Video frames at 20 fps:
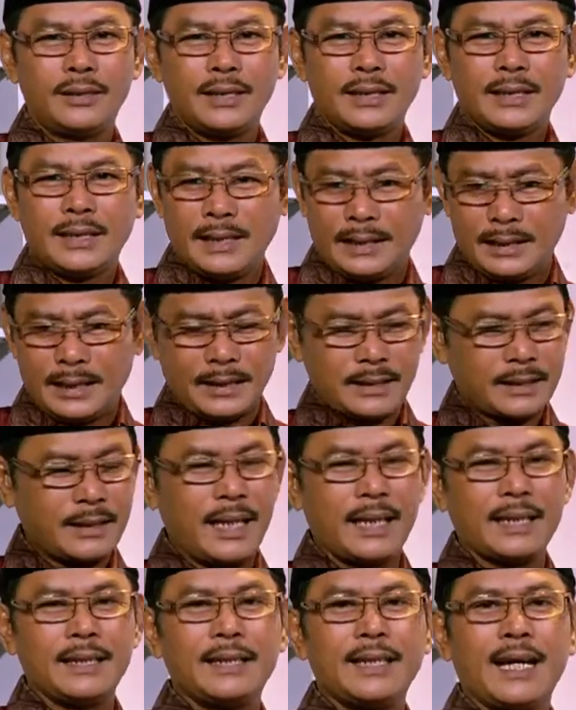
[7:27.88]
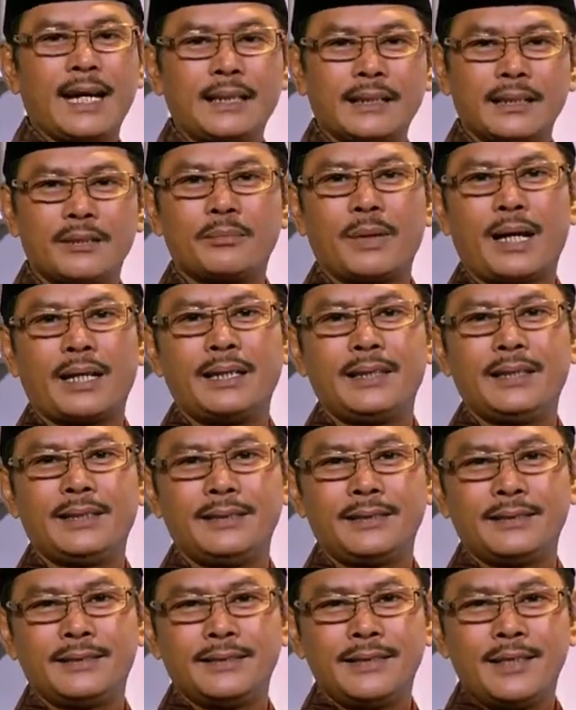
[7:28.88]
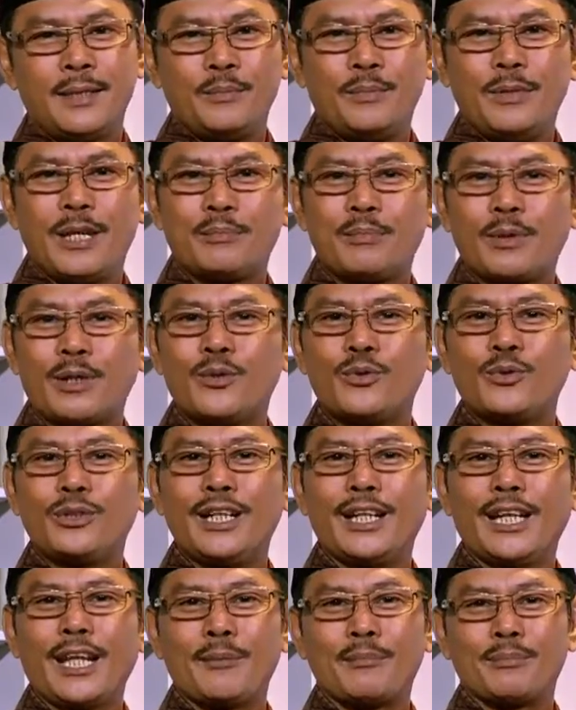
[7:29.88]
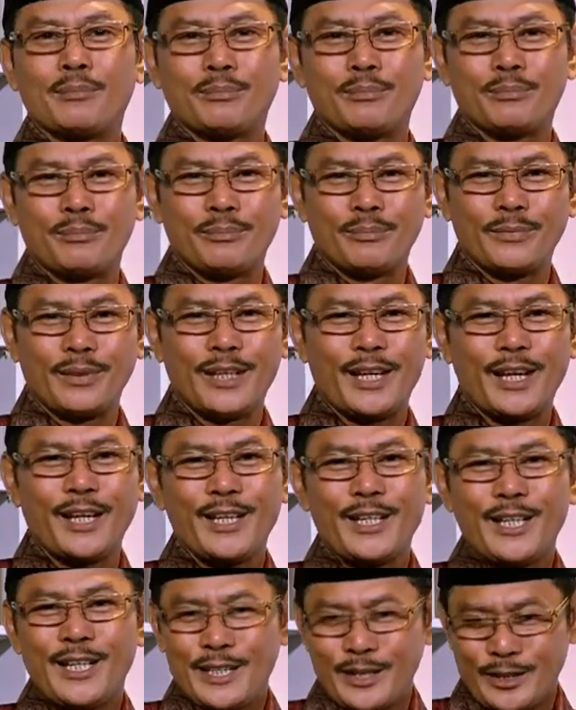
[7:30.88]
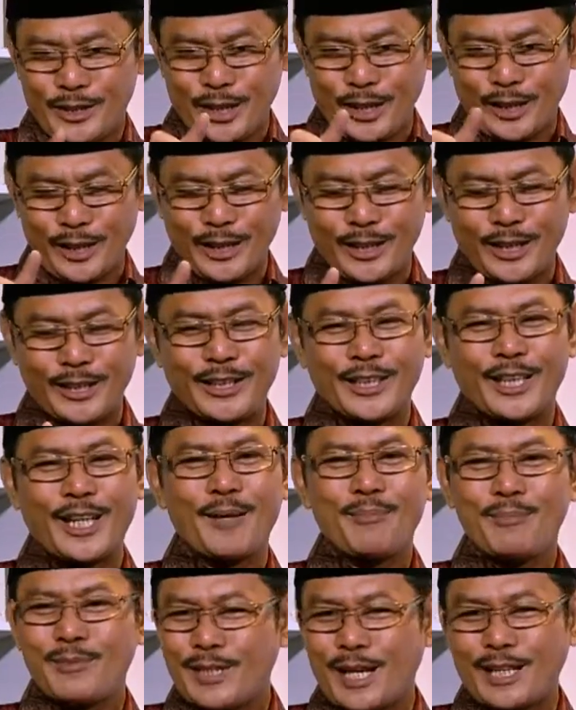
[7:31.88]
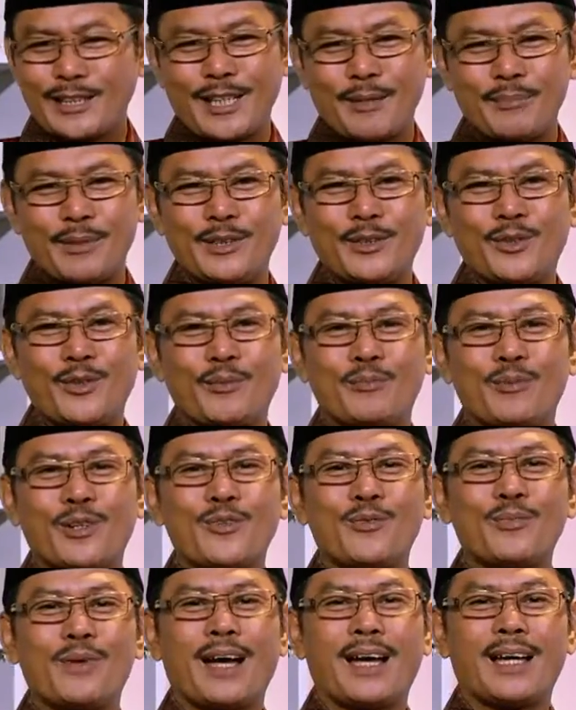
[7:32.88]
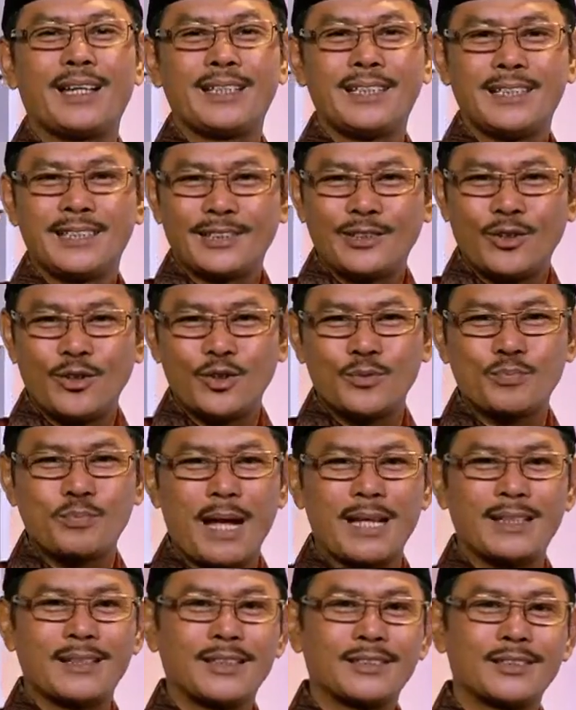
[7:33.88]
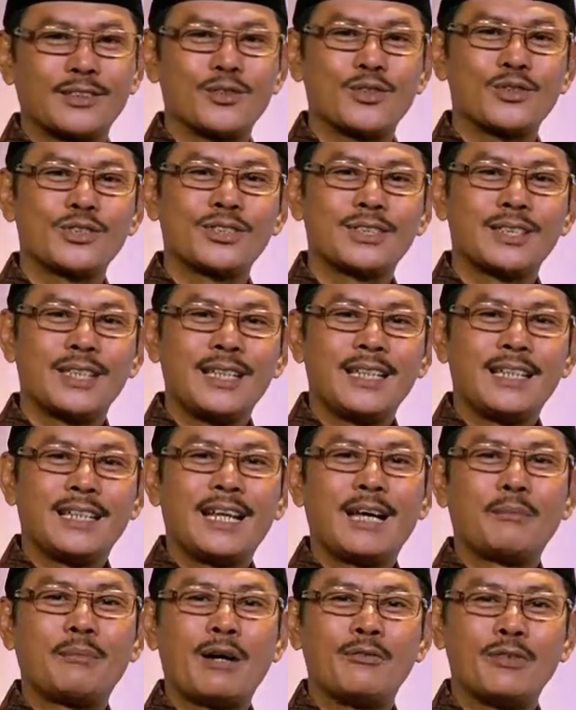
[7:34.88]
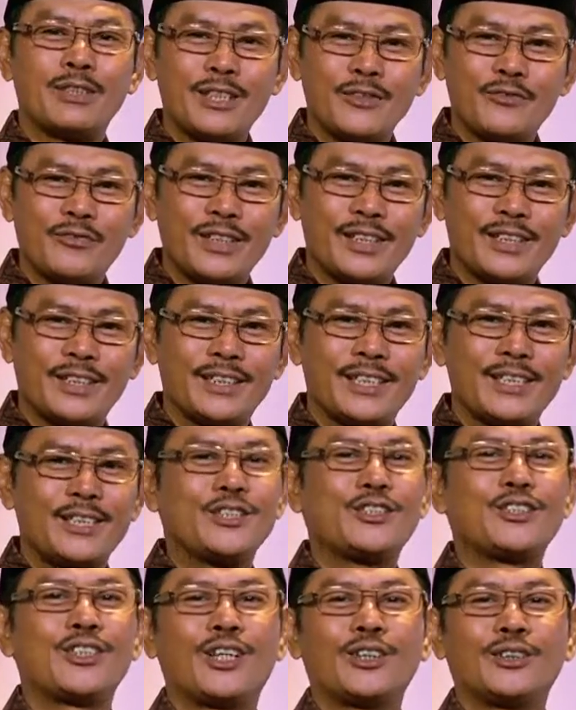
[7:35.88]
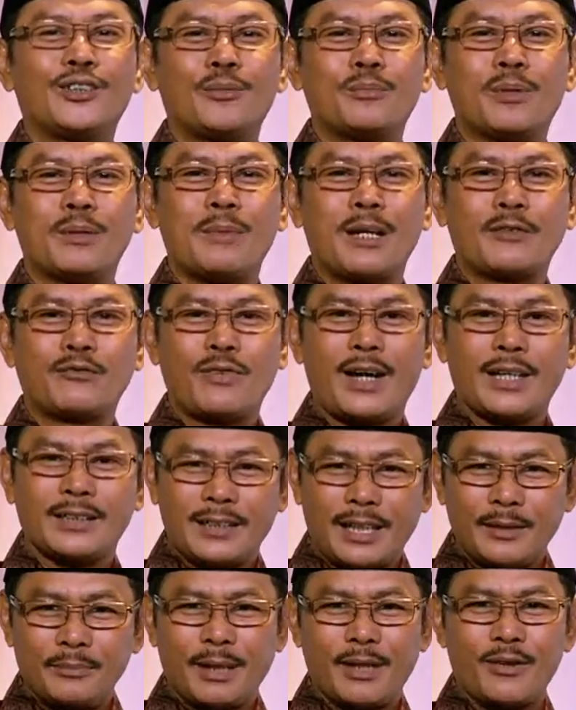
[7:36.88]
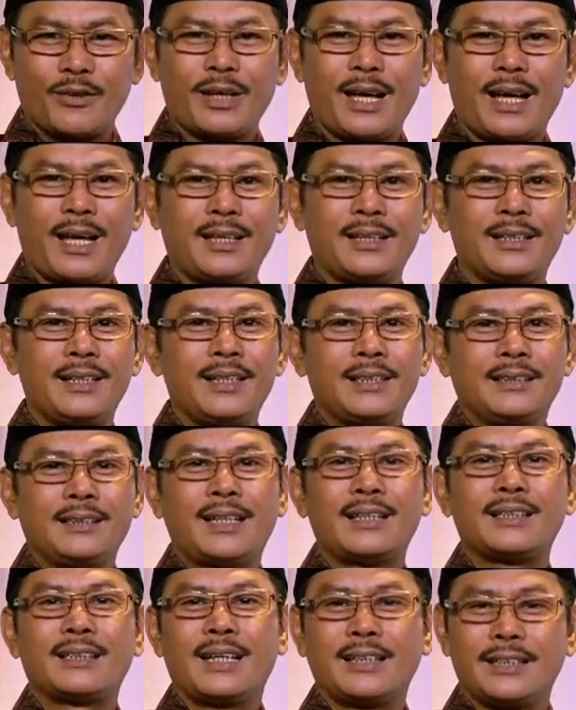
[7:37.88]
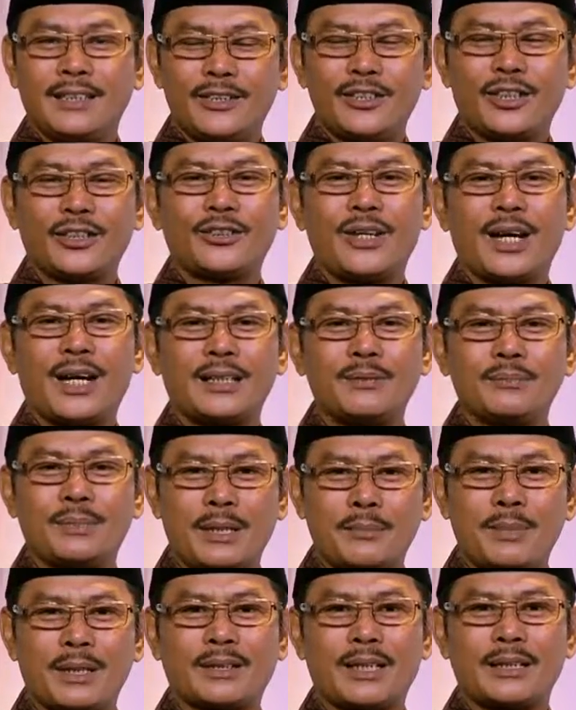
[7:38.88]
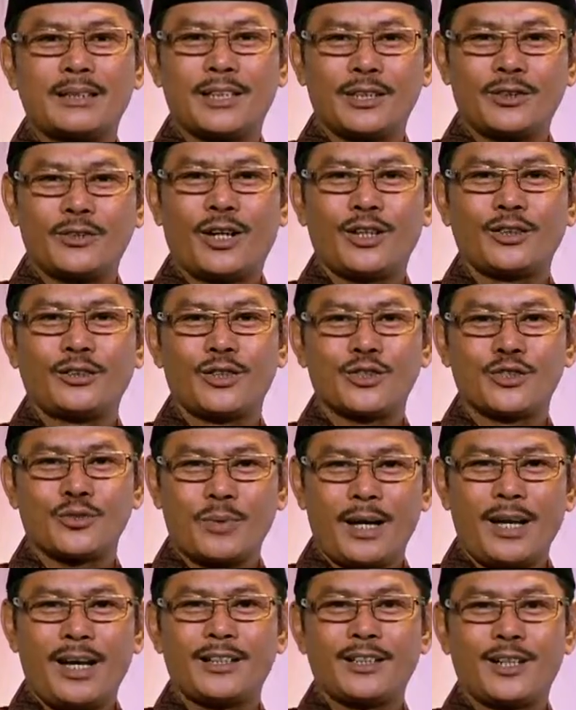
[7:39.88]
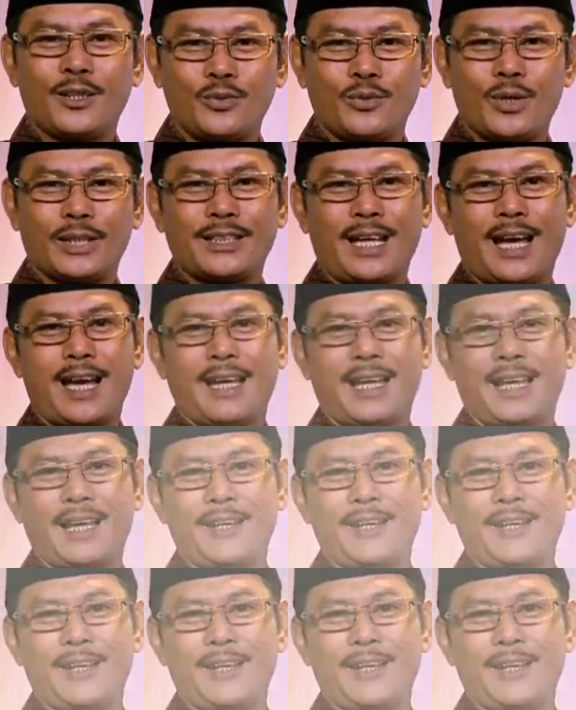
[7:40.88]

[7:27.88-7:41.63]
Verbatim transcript: kita setelah ini akan kembali bila perlu dilem, ya channelnya dilem, jangan sampai dirubah-berubah, terus panteng terus Nabawi TV. Insya Allah bermanfaat dan barokah dan insya Allah akan mendapatkan ridho Allah Subhanahu wa Ta'ala.